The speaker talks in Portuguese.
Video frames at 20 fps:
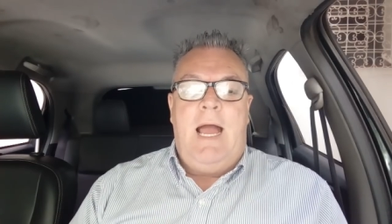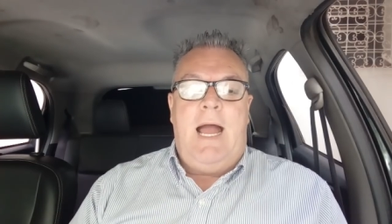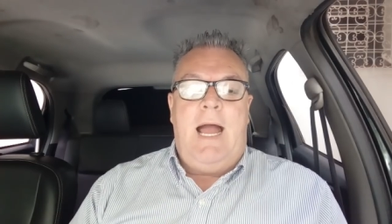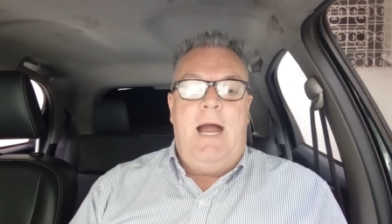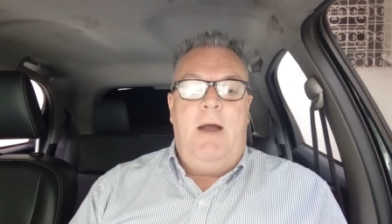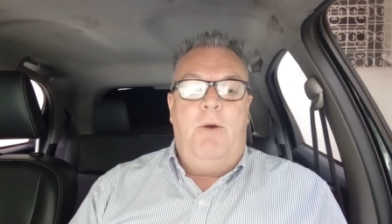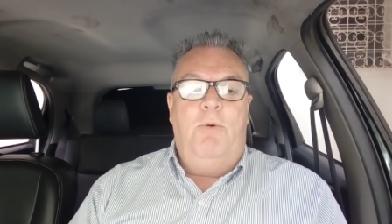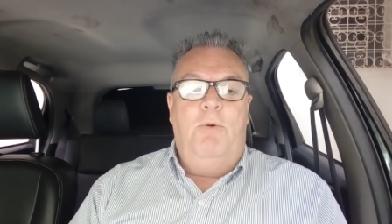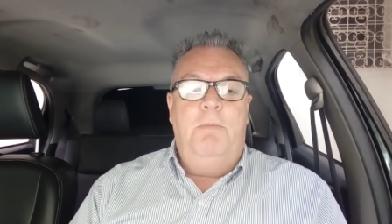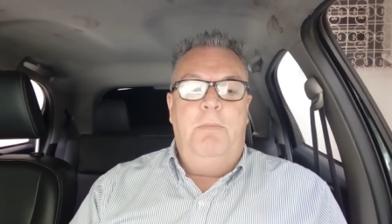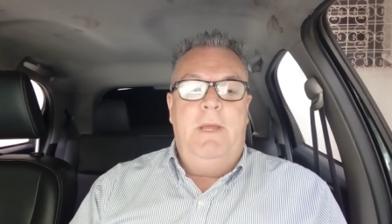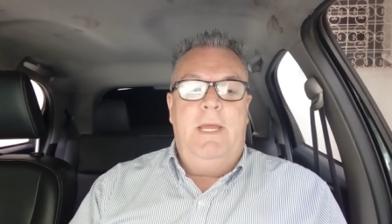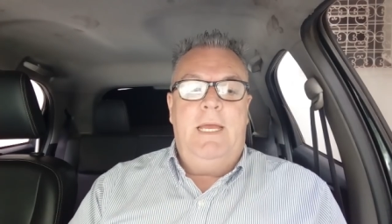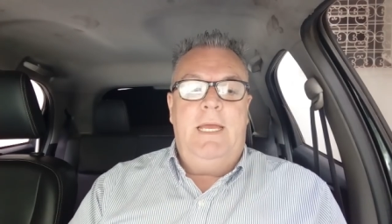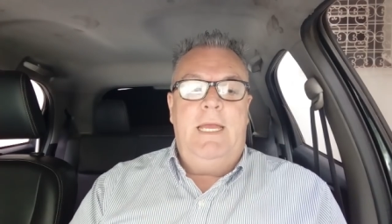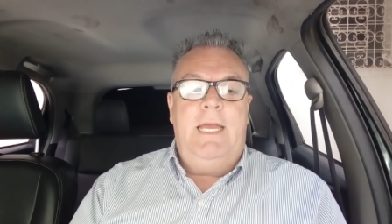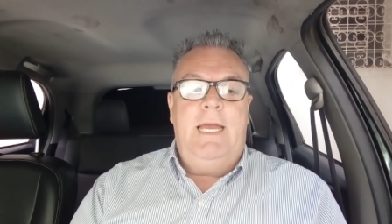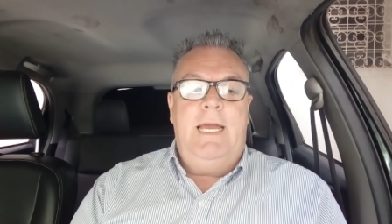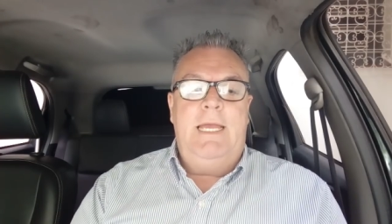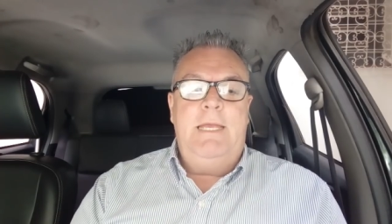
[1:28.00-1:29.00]
a
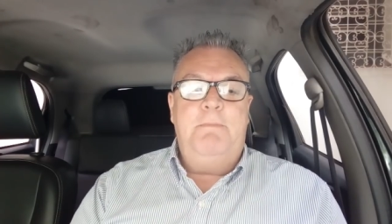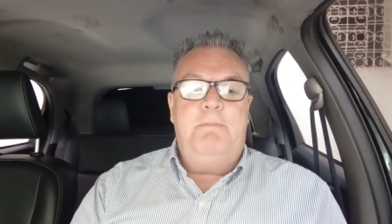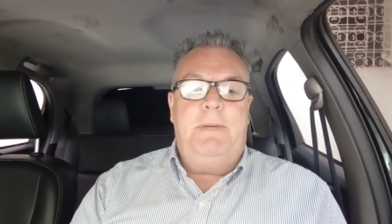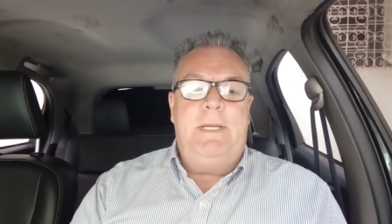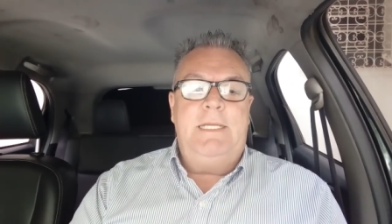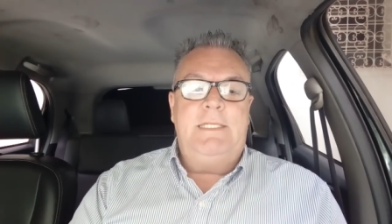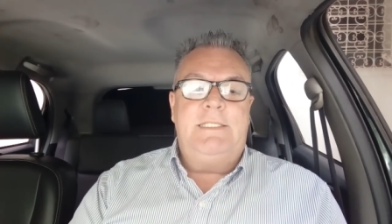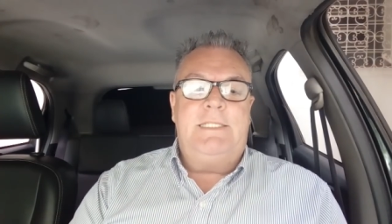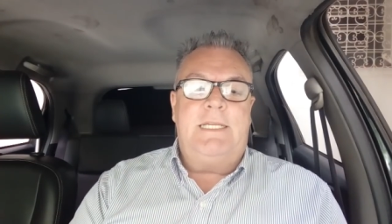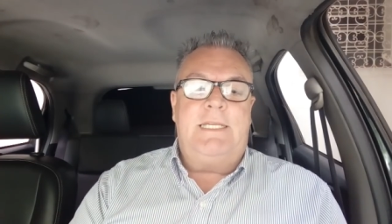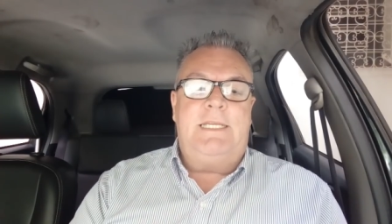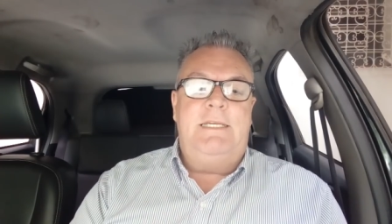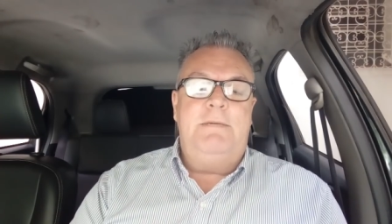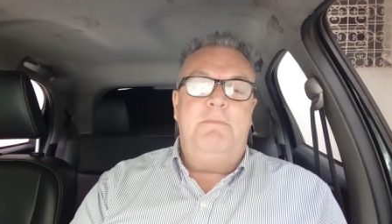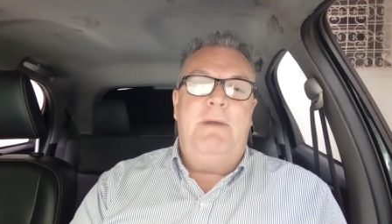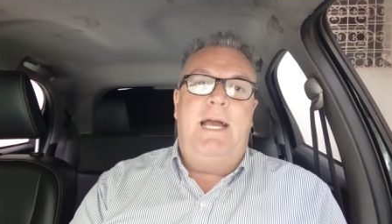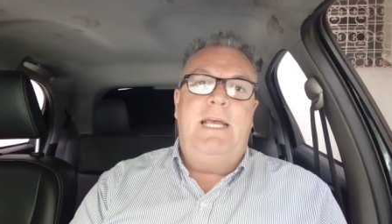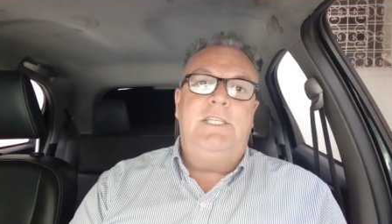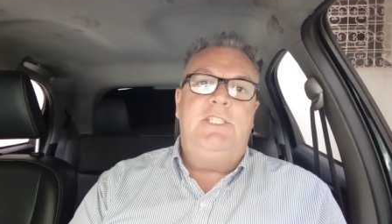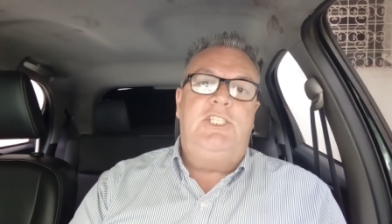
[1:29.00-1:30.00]
Uber é a empresa que
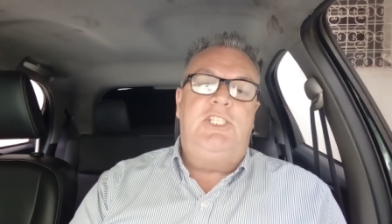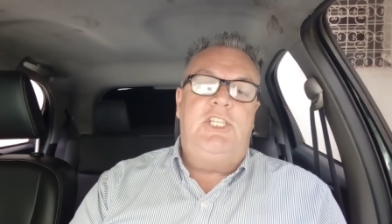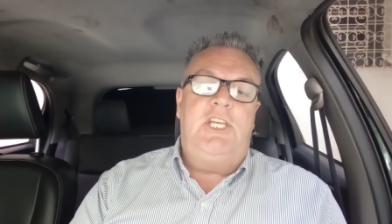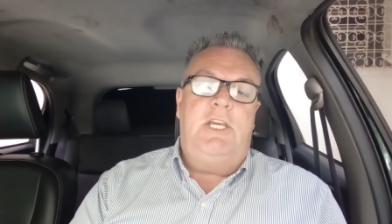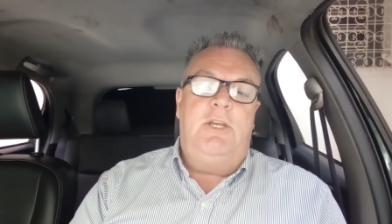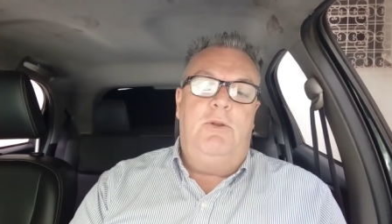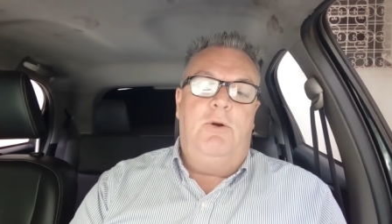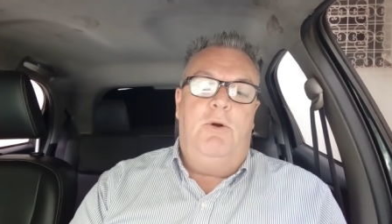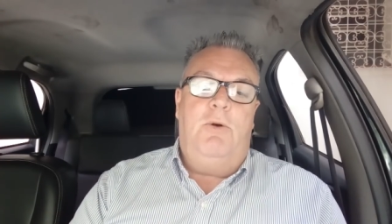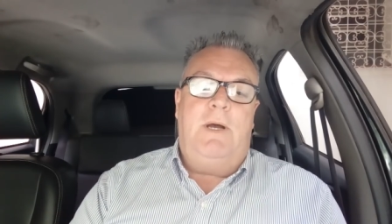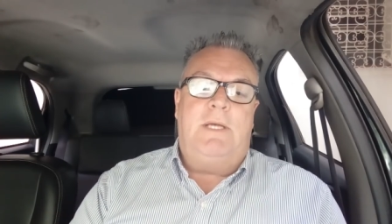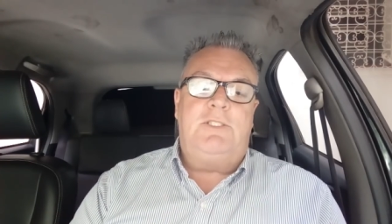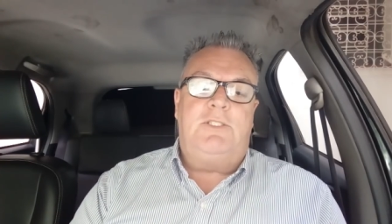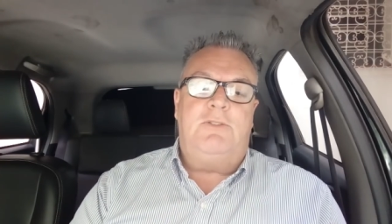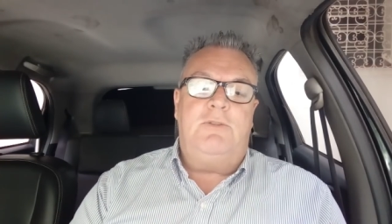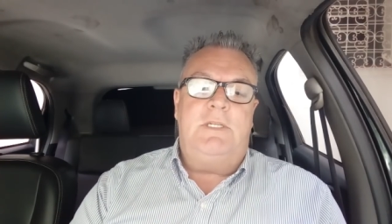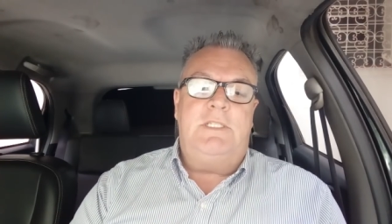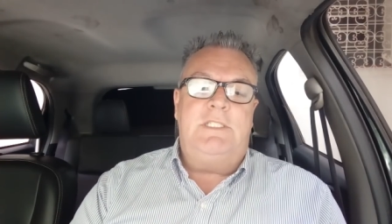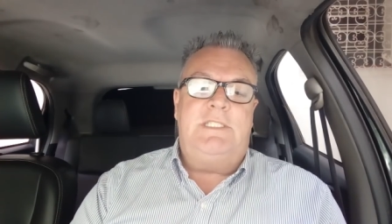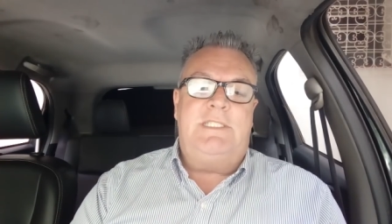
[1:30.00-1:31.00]
mais gerou
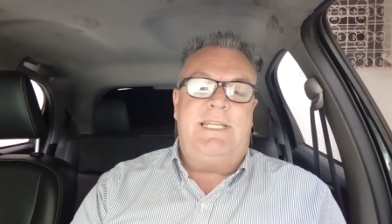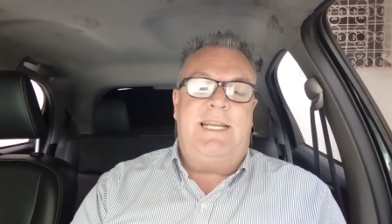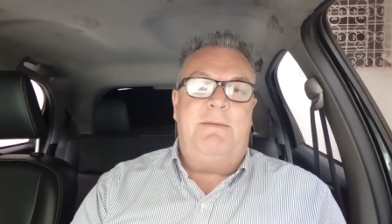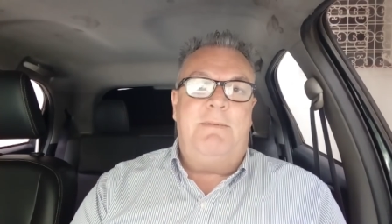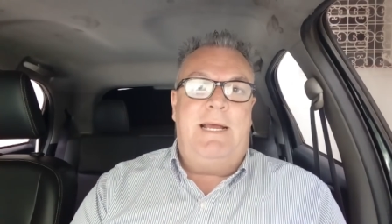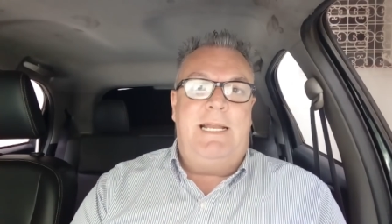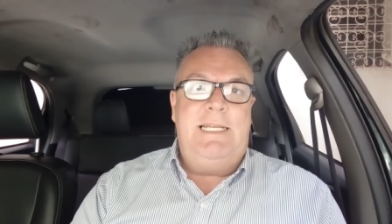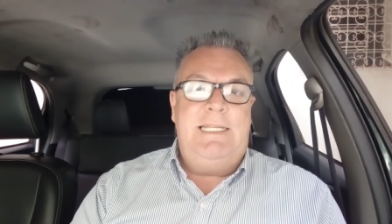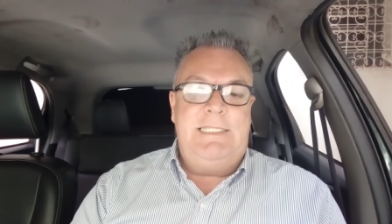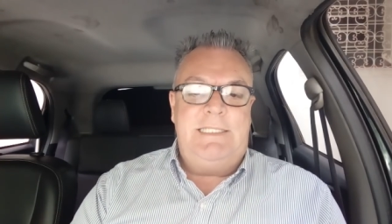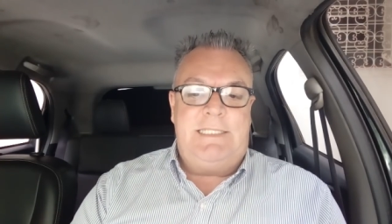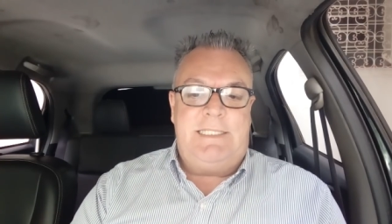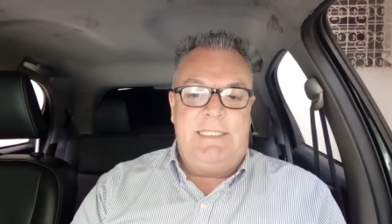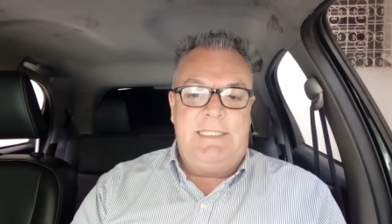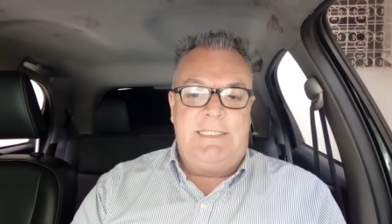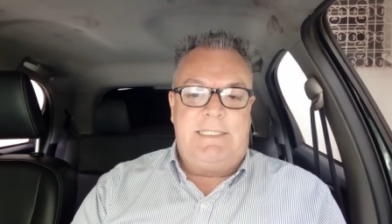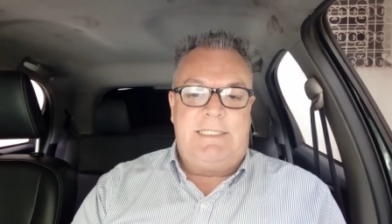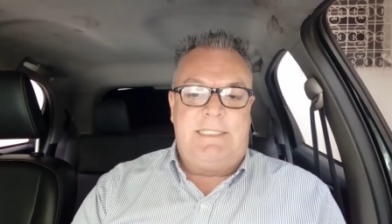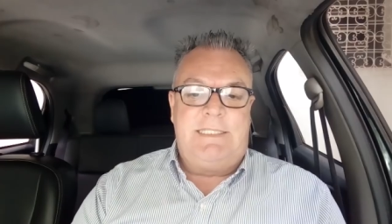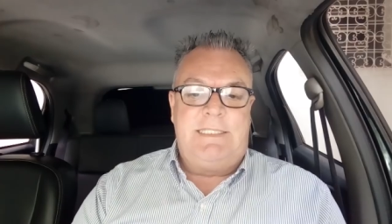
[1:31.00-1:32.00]
ações
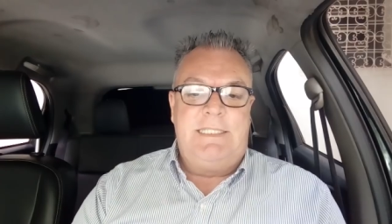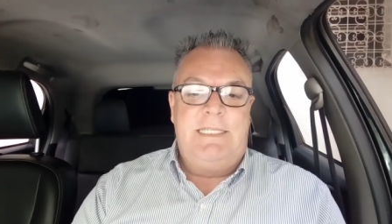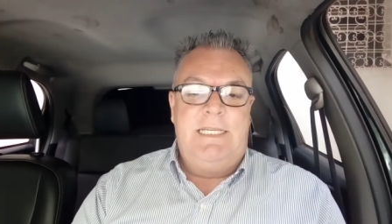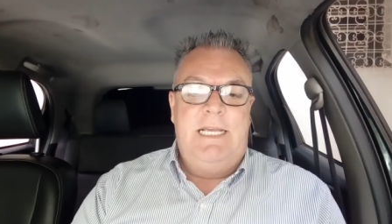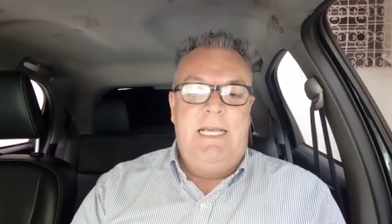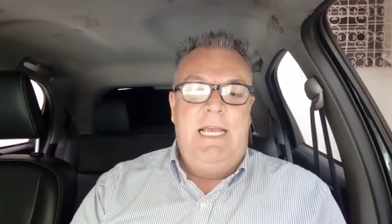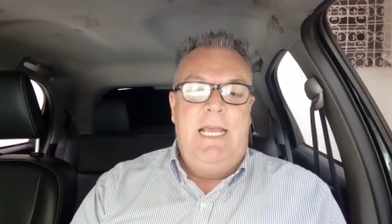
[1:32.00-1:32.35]
trabalhistas.